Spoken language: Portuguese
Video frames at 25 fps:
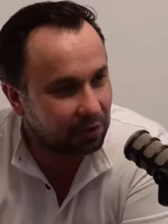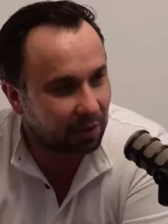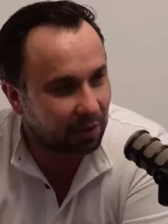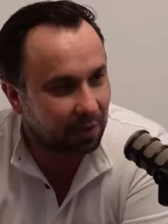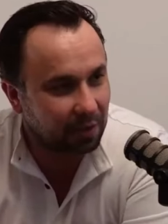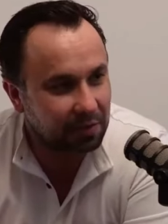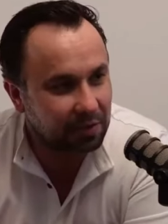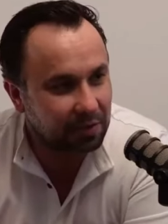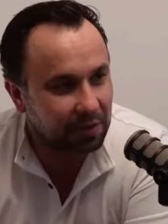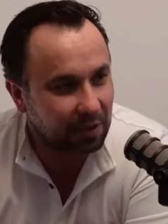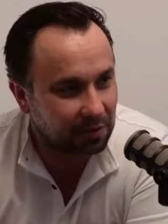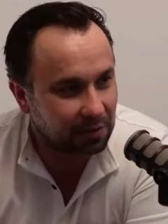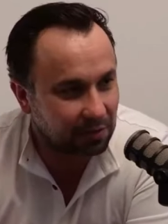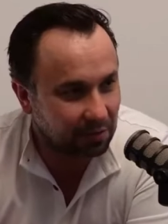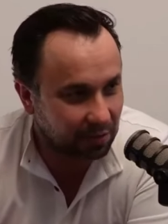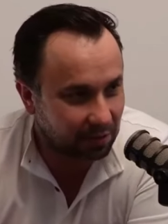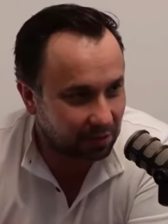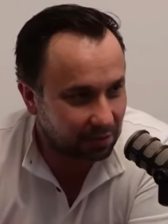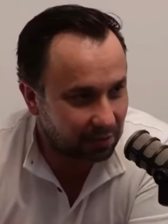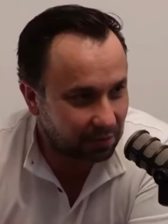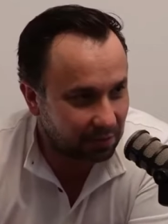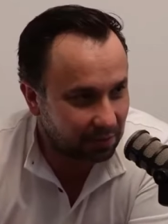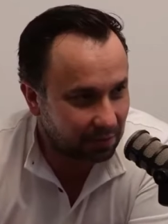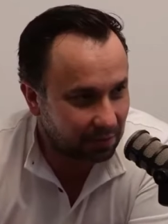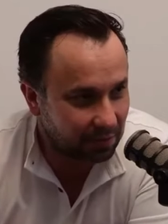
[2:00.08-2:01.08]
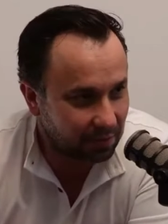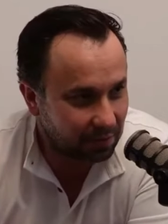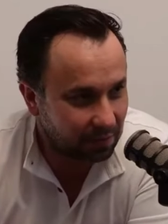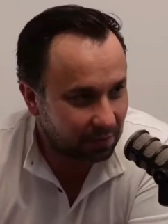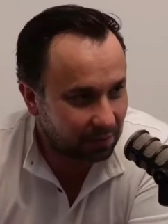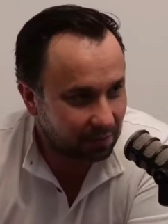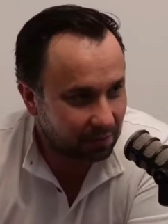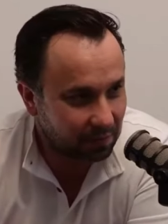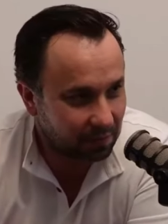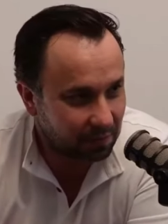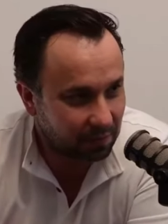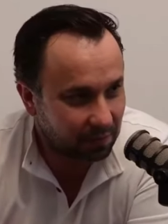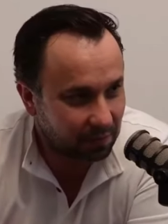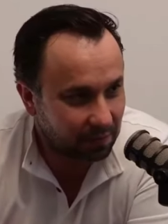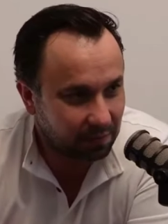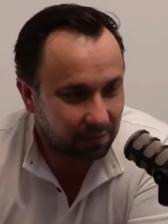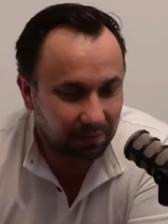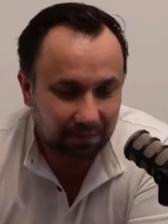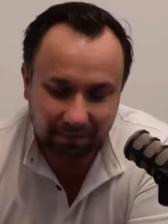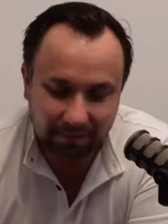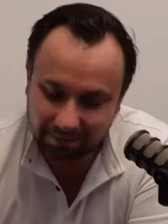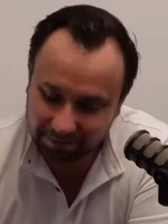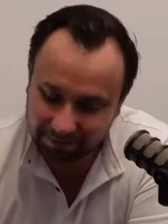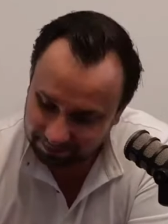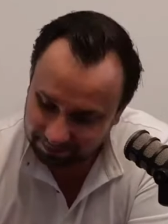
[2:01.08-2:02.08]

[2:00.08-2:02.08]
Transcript: história dos Estados Unidos? Barack Obama. Obama.